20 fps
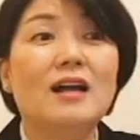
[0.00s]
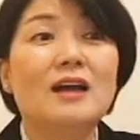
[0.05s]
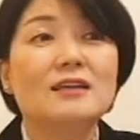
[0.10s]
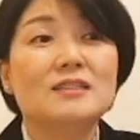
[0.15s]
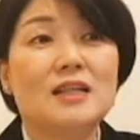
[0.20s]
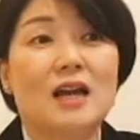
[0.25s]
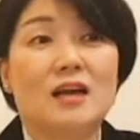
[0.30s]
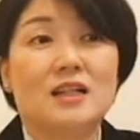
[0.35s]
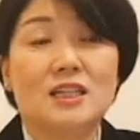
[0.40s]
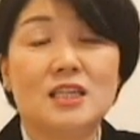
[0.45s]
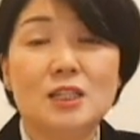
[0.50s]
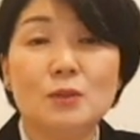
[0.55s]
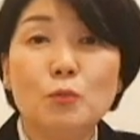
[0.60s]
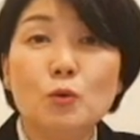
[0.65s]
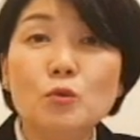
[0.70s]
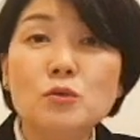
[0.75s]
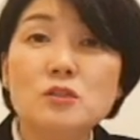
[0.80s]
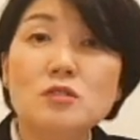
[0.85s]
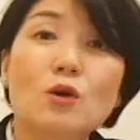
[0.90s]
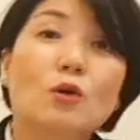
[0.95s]
자,
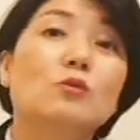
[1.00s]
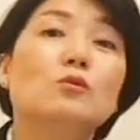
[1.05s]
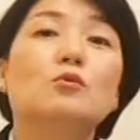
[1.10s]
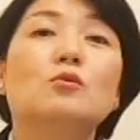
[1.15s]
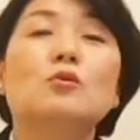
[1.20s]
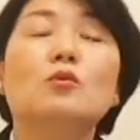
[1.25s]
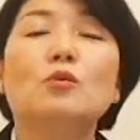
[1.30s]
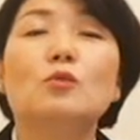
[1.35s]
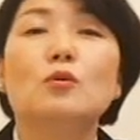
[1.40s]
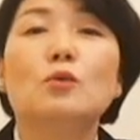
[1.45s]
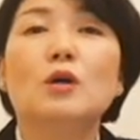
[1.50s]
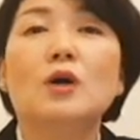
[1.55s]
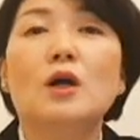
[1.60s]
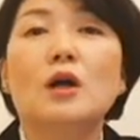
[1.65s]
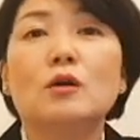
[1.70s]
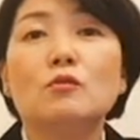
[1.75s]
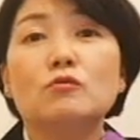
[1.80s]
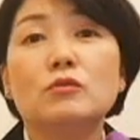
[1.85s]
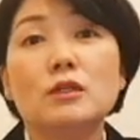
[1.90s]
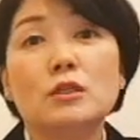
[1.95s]
기본적으로
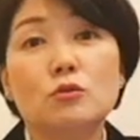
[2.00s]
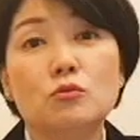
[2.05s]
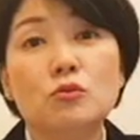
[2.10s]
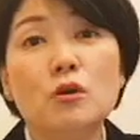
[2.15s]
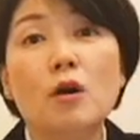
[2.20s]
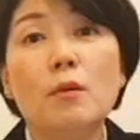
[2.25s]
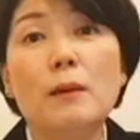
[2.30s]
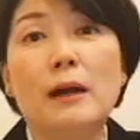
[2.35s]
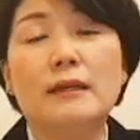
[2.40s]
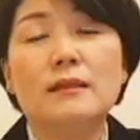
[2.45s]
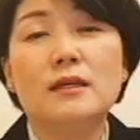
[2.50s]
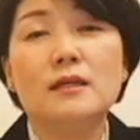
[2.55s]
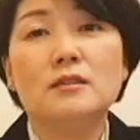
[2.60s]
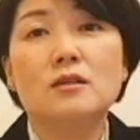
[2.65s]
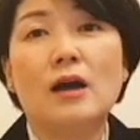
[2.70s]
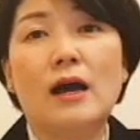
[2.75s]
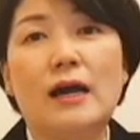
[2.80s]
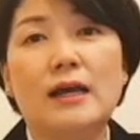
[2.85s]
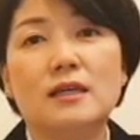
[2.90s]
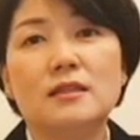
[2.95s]
우리 수업
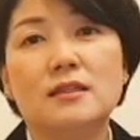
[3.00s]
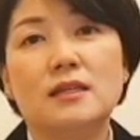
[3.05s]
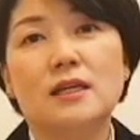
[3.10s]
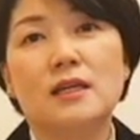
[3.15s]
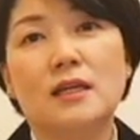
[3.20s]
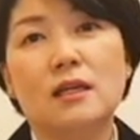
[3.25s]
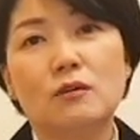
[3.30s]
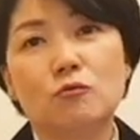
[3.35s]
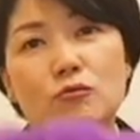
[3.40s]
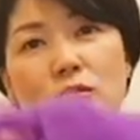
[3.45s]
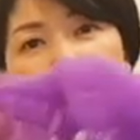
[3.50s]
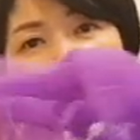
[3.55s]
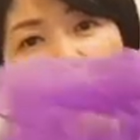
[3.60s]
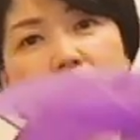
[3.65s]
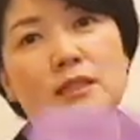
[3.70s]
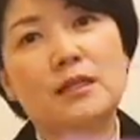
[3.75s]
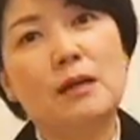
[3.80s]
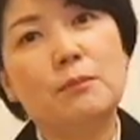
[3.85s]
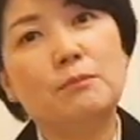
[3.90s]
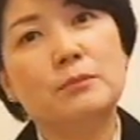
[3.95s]
안에서 아이들에게 우리가
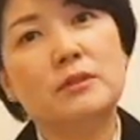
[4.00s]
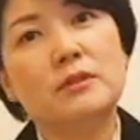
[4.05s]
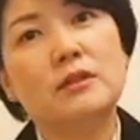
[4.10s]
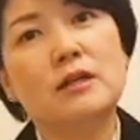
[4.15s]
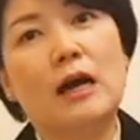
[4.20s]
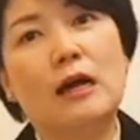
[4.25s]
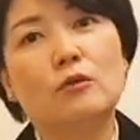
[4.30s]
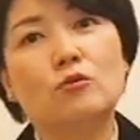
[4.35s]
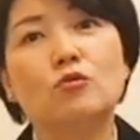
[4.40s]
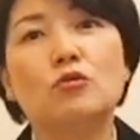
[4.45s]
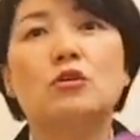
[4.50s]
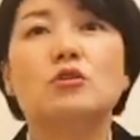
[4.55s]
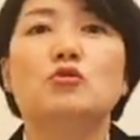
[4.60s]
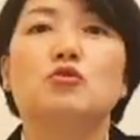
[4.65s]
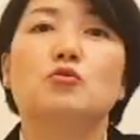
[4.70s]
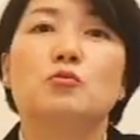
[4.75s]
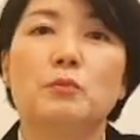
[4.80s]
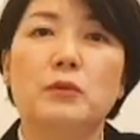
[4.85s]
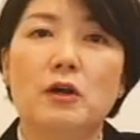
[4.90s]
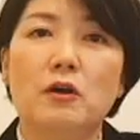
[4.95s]
스카프를 나누어
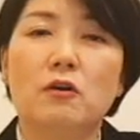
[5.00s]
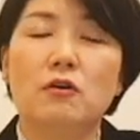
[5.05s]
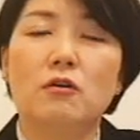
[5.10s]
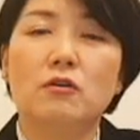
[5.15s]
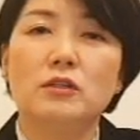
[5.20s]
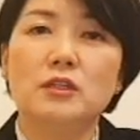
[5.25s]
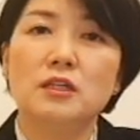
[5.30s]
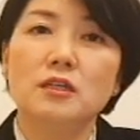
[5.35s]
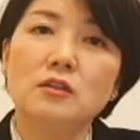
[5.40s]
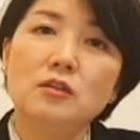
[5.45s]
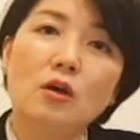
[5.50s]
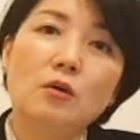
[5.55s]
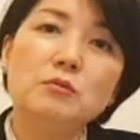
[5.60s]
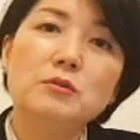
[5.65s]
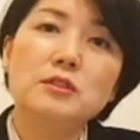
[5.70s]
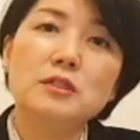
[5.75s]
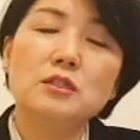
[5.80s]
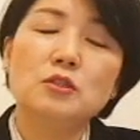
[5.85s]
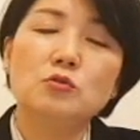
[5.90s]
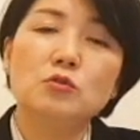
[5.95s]
주면
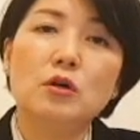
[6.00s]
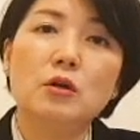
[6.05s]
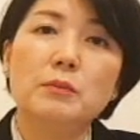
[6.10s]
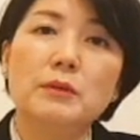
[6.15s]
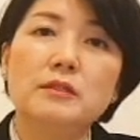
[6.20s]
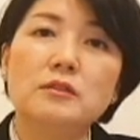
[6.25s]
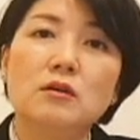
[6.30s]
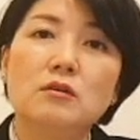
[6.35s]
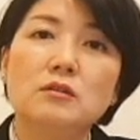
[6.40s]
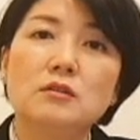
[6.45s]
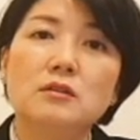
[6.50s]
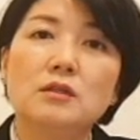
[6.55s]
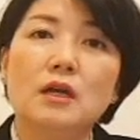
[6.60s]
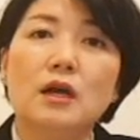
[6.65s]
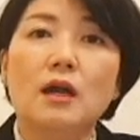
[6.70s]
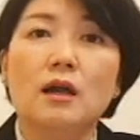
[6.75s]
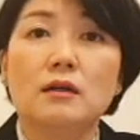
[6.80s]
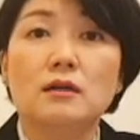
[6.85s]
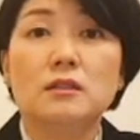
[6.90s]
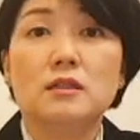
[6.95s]
킨더뮤직 수업에서는
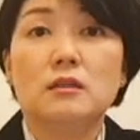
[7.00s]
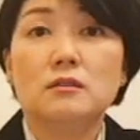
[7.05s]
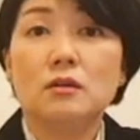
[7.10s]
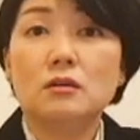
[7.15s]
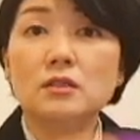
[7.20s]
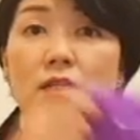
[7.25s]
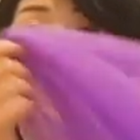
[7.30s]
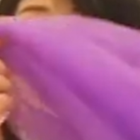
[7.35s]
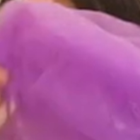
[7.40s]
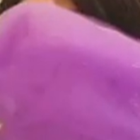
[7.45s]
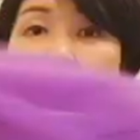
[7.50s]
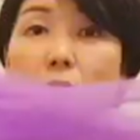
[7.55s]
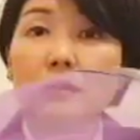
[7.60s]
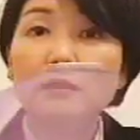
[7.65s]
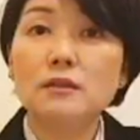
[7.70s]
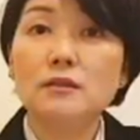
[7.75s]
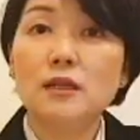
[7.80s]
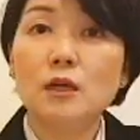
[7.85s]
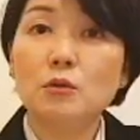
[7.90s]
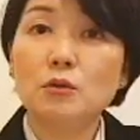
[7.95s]
그냥 선생님
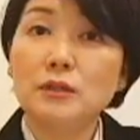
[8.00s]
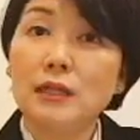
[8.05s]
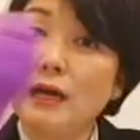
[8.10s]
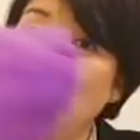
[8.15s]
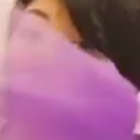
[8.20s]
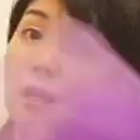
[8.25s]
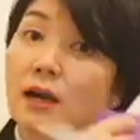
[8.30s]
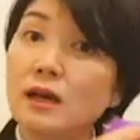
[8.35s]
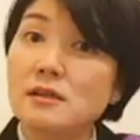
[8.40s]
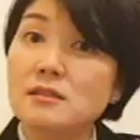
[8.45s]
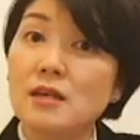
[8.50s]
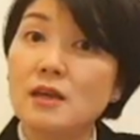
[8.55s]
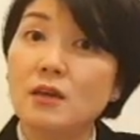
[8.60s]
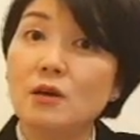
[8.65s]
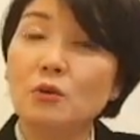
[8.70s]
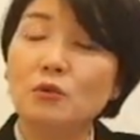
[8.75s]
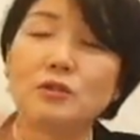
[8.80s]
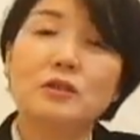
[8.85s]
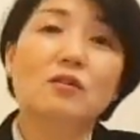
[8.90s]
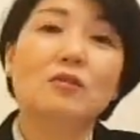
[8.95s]
하는 대로
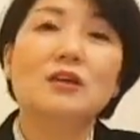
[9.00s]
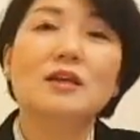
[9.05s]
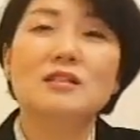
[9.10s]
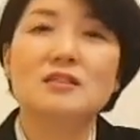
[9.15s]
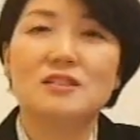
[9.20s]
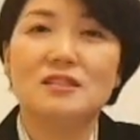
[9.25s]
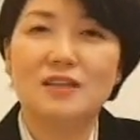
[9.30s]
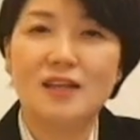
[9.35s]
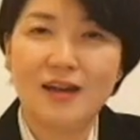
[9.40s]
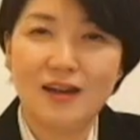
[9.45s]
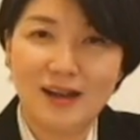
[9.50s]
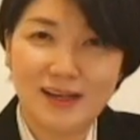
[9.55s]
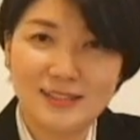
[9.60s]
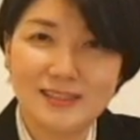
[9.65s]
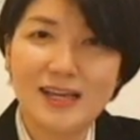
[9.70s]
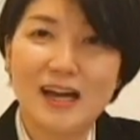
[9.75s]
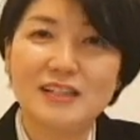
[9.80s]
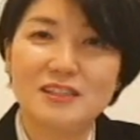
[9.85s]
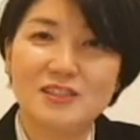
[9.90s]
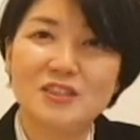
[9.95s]
따라하세요 이렇게
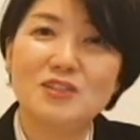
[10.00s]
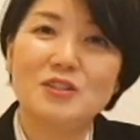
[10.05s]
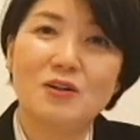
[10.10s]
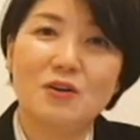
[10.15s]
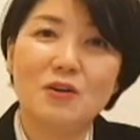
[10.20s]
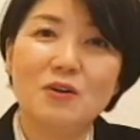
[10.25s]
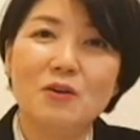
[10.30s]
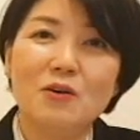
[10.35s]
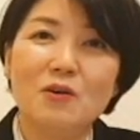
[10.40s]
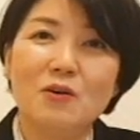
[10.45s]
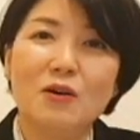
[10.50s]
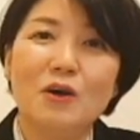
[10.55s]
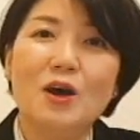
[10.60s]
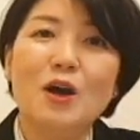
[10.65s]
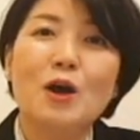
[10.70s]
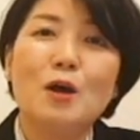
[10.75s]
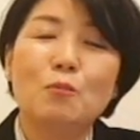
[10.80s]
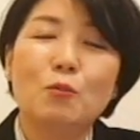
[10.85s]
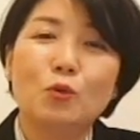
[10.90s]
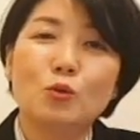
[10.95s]
진행하지 않죠
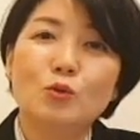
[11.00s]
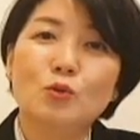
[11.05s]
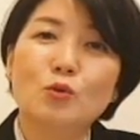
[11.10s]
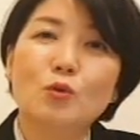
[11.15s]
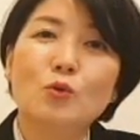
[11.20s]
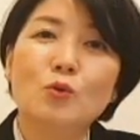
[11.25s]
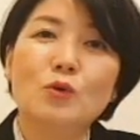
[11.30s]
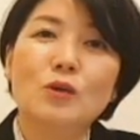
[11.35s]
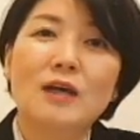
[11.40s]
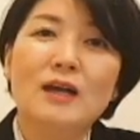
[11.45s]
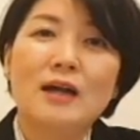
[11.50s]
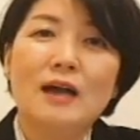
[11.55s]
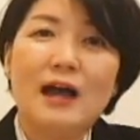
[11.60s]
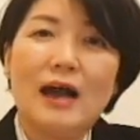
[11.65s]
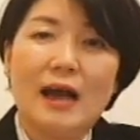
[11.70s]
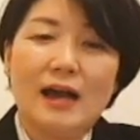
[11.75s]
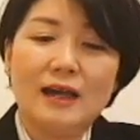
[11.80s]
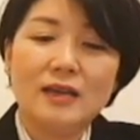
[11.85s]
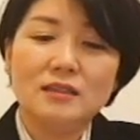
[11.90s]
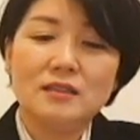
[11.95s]
보통
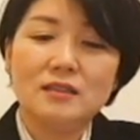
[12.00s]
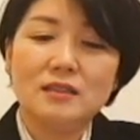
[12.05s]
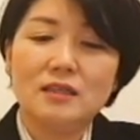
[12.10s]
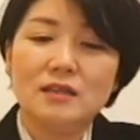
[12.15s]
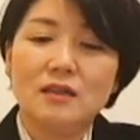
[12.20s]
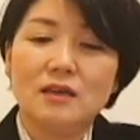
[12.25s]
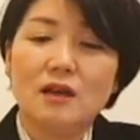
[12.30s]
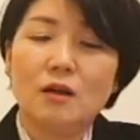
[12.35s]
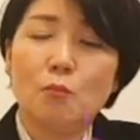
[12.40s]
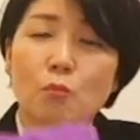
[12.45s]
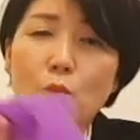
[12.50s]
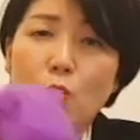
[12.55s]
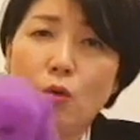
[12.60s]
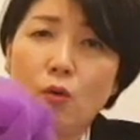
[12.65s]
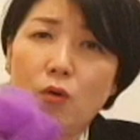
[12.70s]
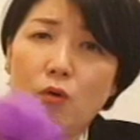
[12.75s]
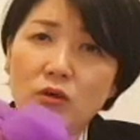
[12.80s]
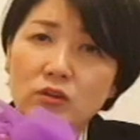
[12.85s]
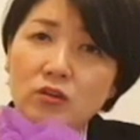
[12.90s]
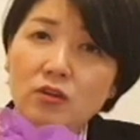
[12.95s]
아이들이
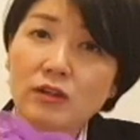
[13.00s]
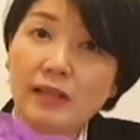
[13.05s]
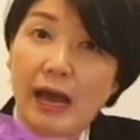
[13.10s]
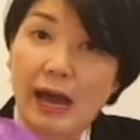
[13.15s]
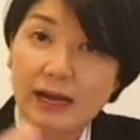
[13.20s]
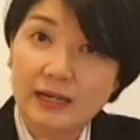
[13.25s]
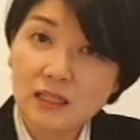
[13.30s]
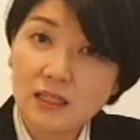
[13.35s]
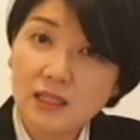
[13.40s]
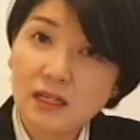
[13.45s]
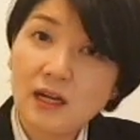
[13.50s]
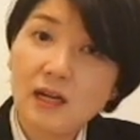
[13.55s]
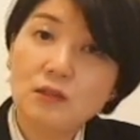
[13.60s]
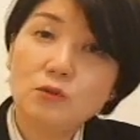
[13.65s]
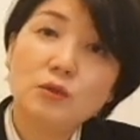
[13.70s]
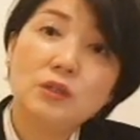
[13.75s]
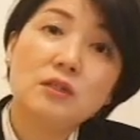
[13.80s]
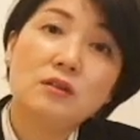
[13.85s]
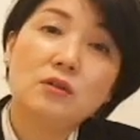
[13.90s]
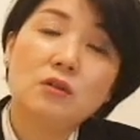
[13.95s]
뭐 어떤 악기가
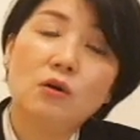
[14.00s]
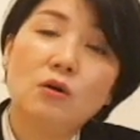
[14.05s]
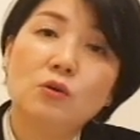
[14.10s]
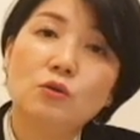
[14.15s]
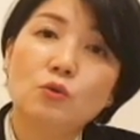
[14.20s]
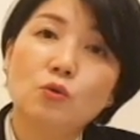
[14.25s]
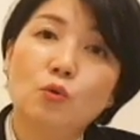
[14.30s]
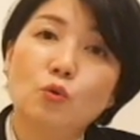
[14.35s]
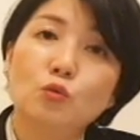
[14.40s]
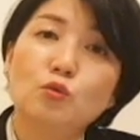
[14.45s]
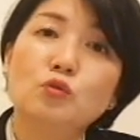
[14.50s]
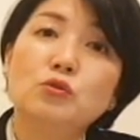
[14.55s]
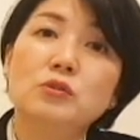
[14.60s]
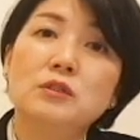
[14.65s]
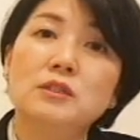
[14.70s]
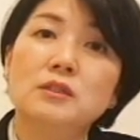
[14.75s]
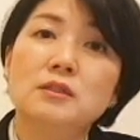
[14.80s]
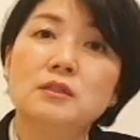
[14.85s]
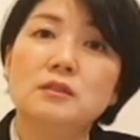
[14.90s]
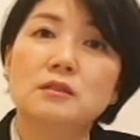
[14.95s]
됐던
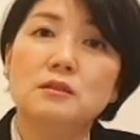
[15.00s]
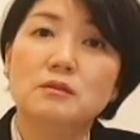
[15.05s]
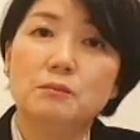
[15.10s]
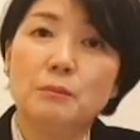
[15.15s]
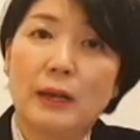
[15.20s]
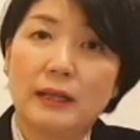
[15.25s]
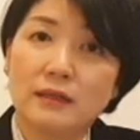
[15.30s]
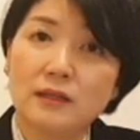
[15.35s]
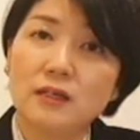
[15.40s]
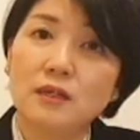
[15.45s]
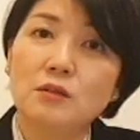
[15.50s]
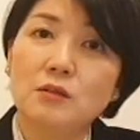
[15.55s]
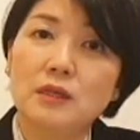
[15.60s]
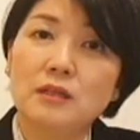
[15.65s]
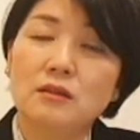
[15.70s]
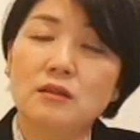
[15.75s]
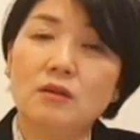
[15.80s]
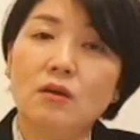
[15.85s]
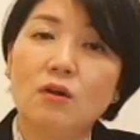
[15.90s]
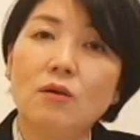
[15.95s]
교구를 받게
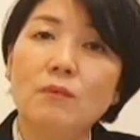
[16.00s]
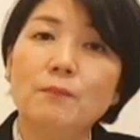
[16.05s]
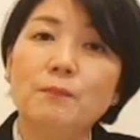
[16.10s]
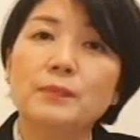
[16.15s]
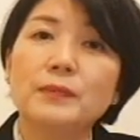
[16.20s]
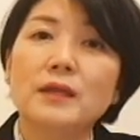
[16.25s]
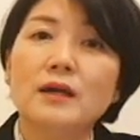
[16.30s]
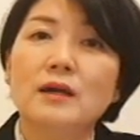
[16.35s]
됐던